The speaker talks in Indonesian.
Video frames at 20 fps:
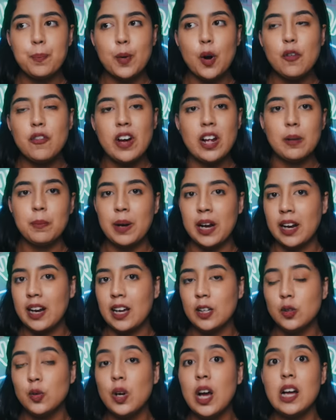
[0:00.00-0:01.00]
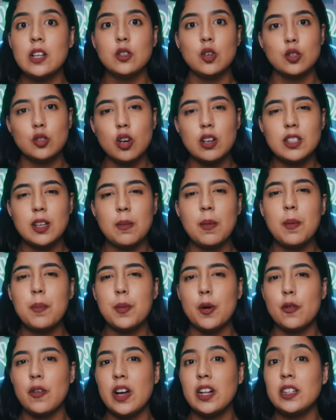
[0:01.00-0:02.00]
profil mereka itu nggak cocok sama
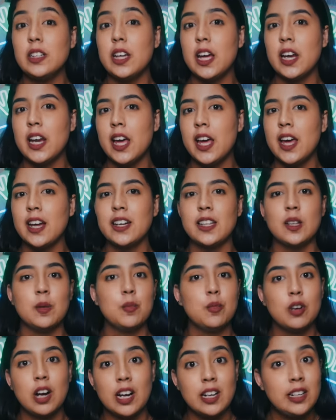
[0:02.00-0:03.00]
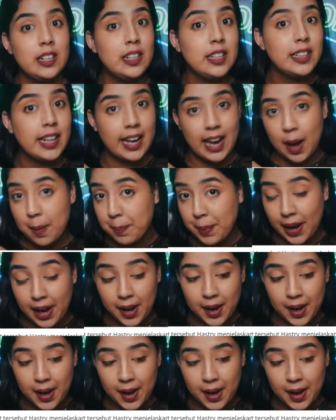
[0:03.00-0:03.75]
profil DNA yang ditemukan di TKP.